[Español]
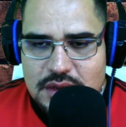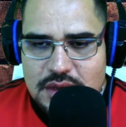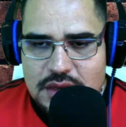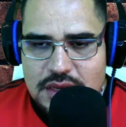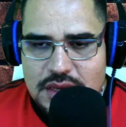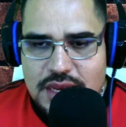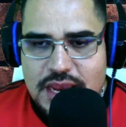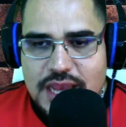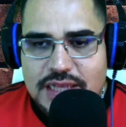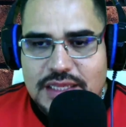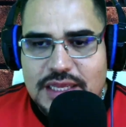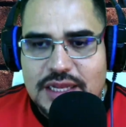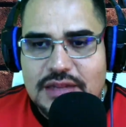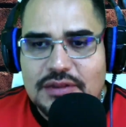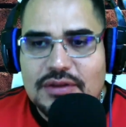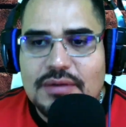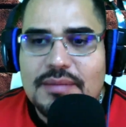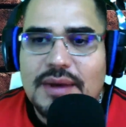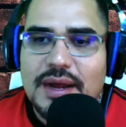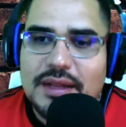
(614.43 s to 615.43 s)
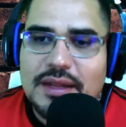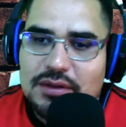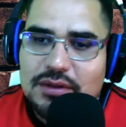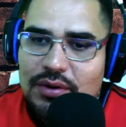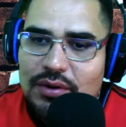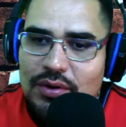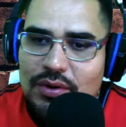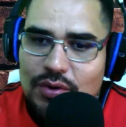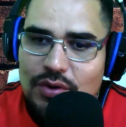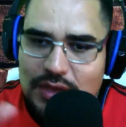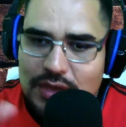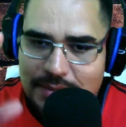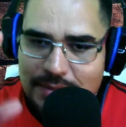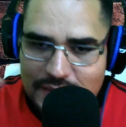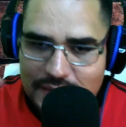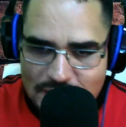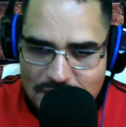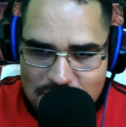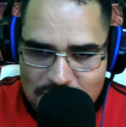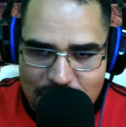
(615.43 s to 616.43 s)
y que están tomando lo que
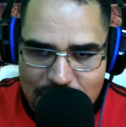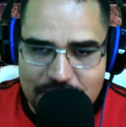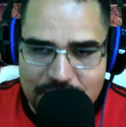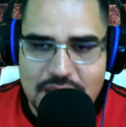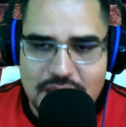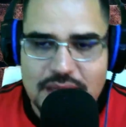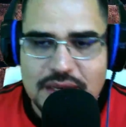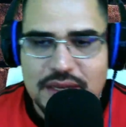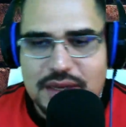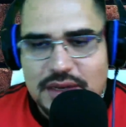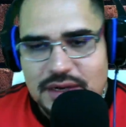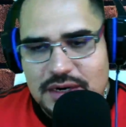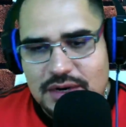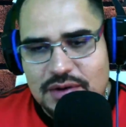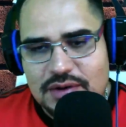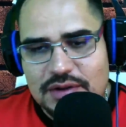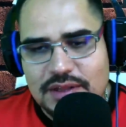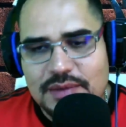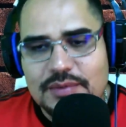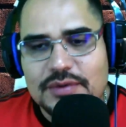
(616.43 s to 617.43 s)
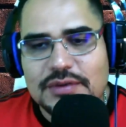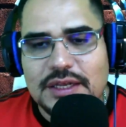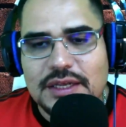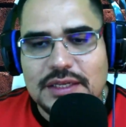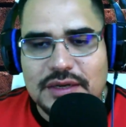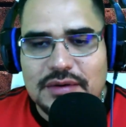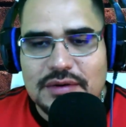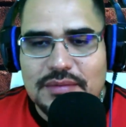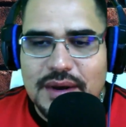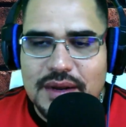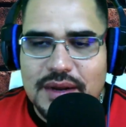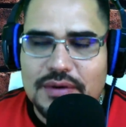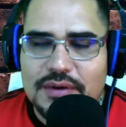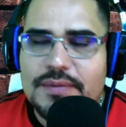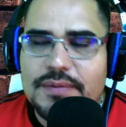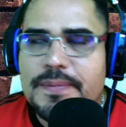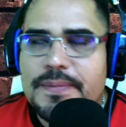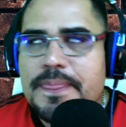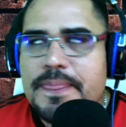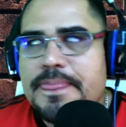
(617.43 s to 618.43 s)
más les conviene. Recordemos que el ser
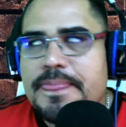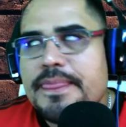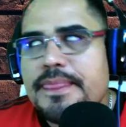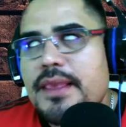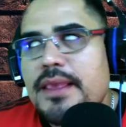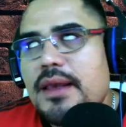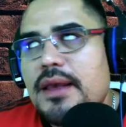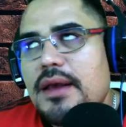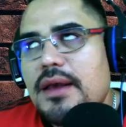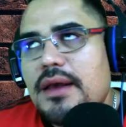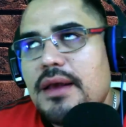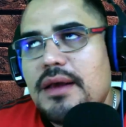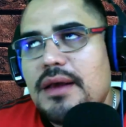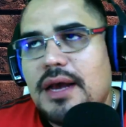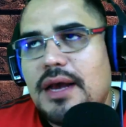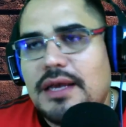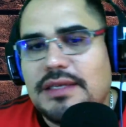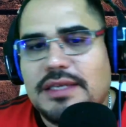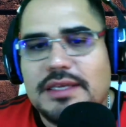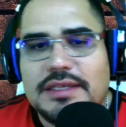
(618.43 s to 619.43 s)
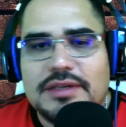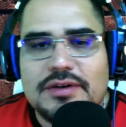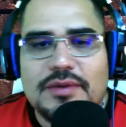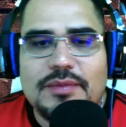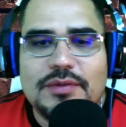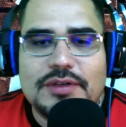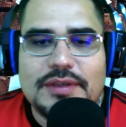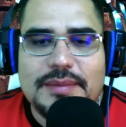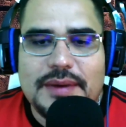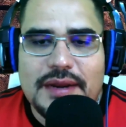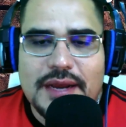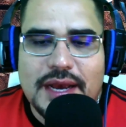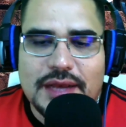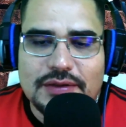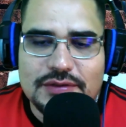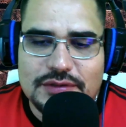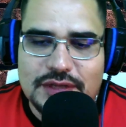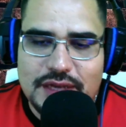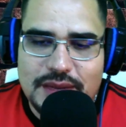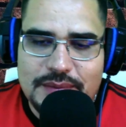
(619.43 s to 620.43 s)
humano, así es como se maneja
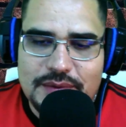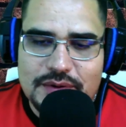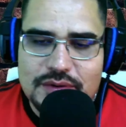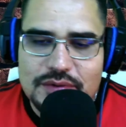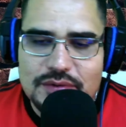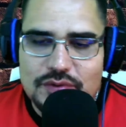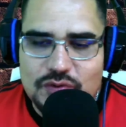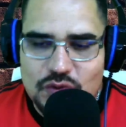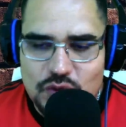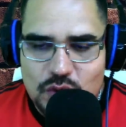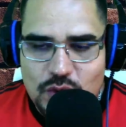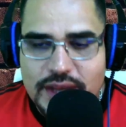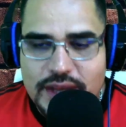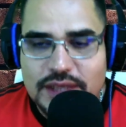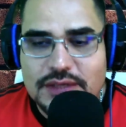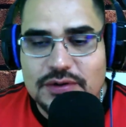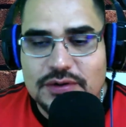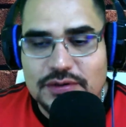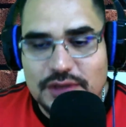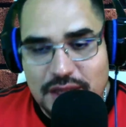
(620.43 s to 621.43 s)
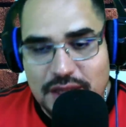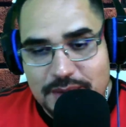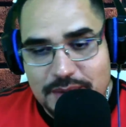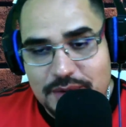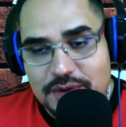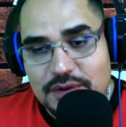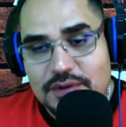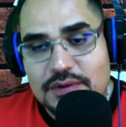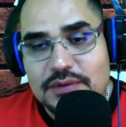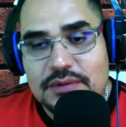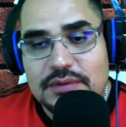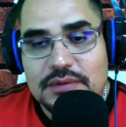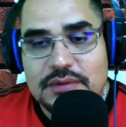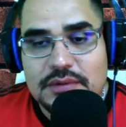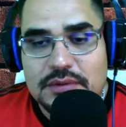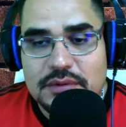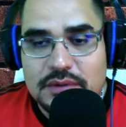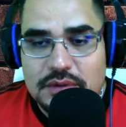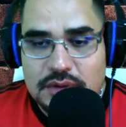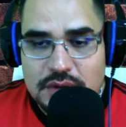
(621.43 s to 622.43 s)
su cerebro, nuestro cerebro.
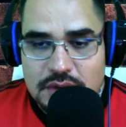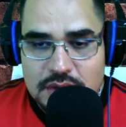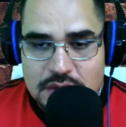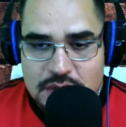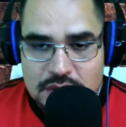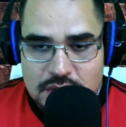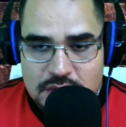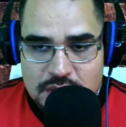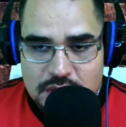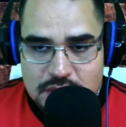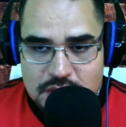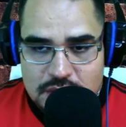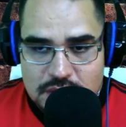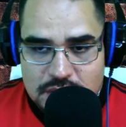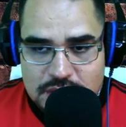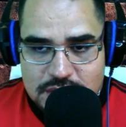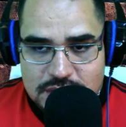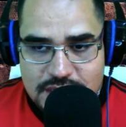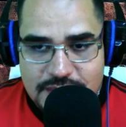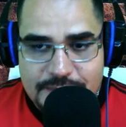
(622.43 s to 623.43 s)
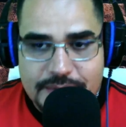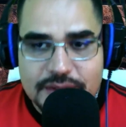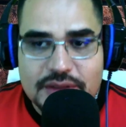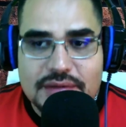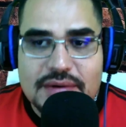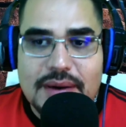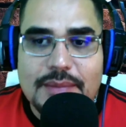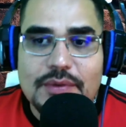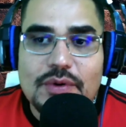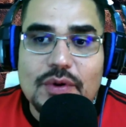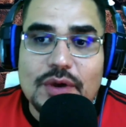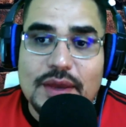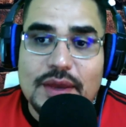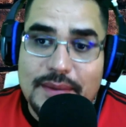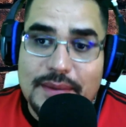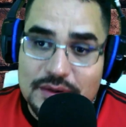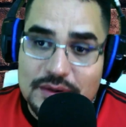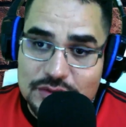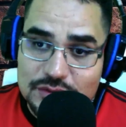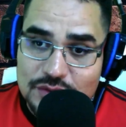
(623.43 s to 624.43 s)
Siempre tomamos lo que
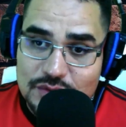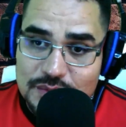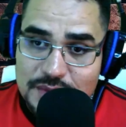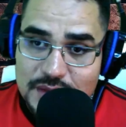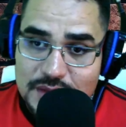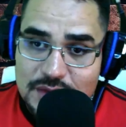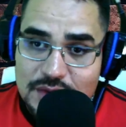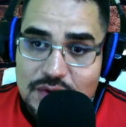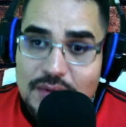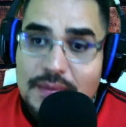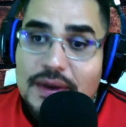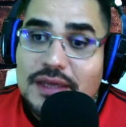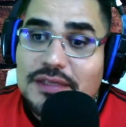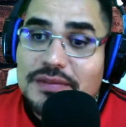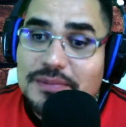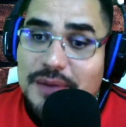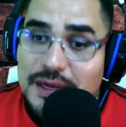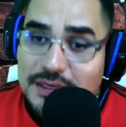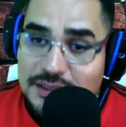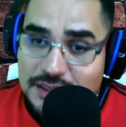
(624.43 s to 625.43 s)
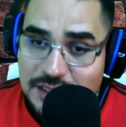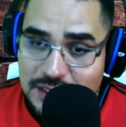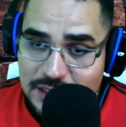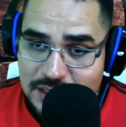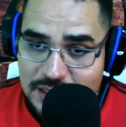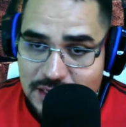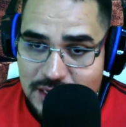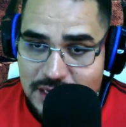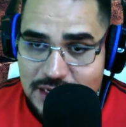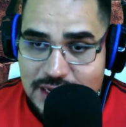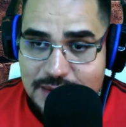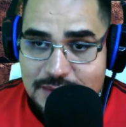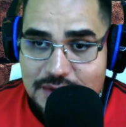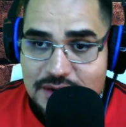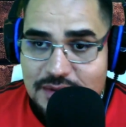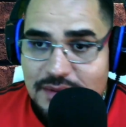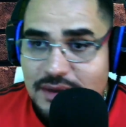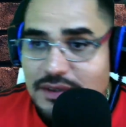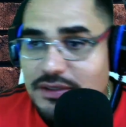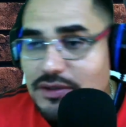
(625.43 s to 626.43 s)
más nos conviene, lo más fácil, el
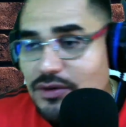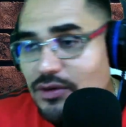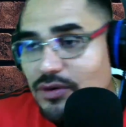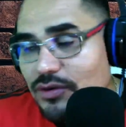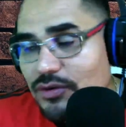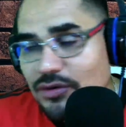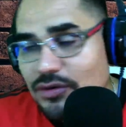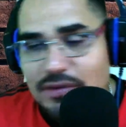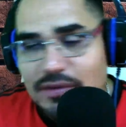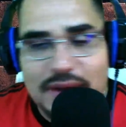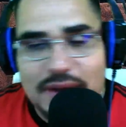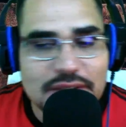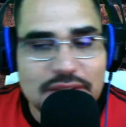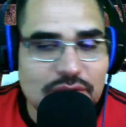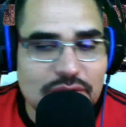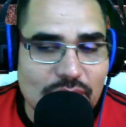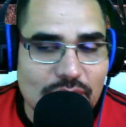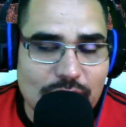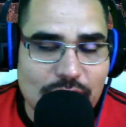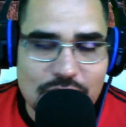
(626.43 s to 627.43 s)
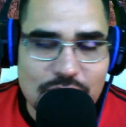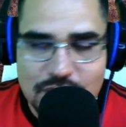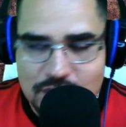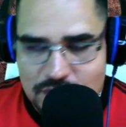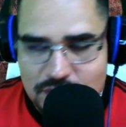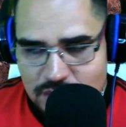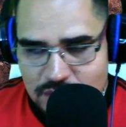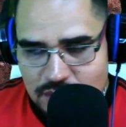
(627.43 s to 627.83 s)
camino más corto, lo más cómodo,